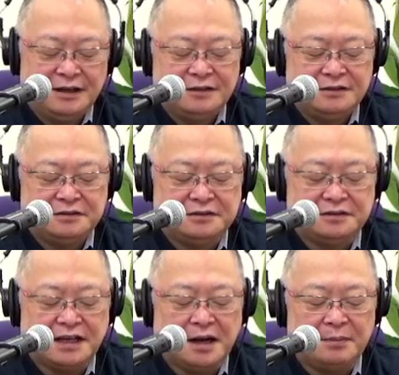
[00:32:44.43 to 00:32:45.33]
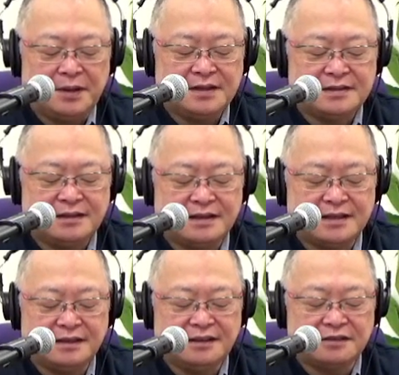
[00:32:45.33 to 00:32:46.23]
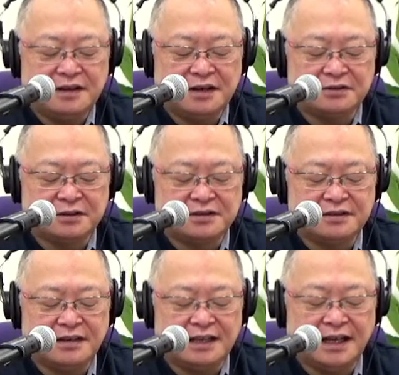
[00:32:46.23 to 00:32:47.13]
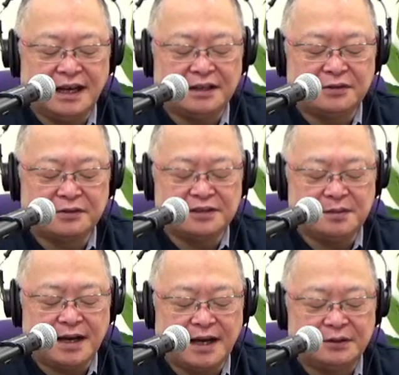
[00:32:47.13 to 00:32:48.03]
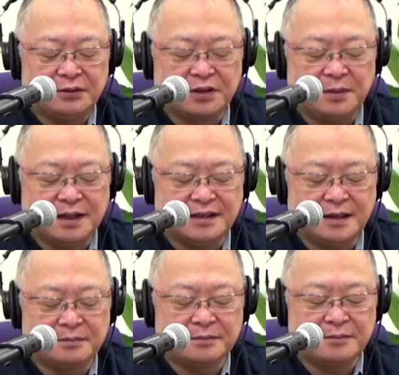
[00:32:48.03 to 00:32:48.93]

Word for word: 夫婦が別室で在宅ワークをする間、特に目が届きません。